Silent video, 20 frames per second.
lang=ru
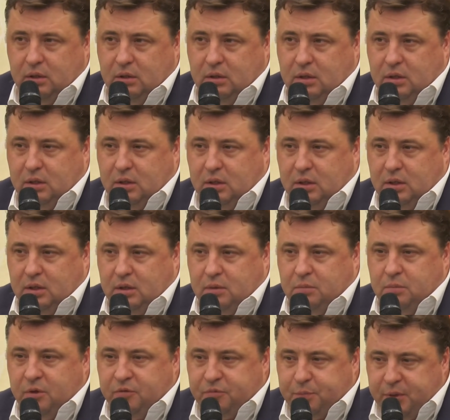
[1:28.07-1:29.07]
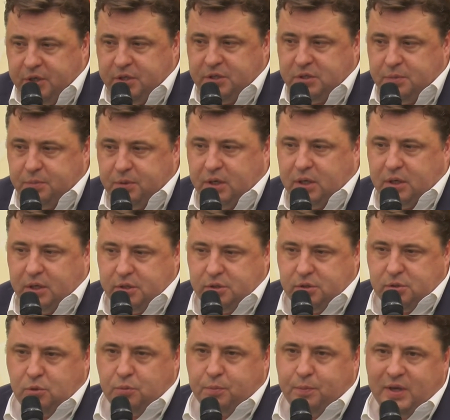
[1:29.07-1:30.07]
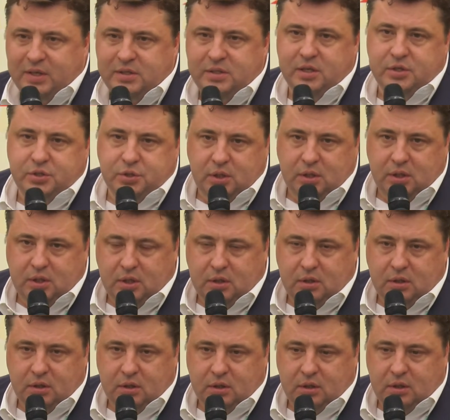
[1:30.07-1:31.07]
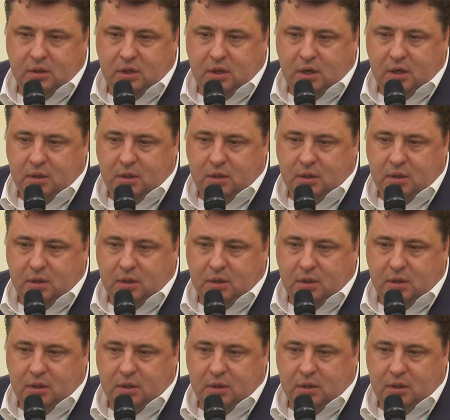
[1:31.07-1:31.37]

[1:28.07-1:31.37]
Э, мы, в принципе, как институт поддержки э,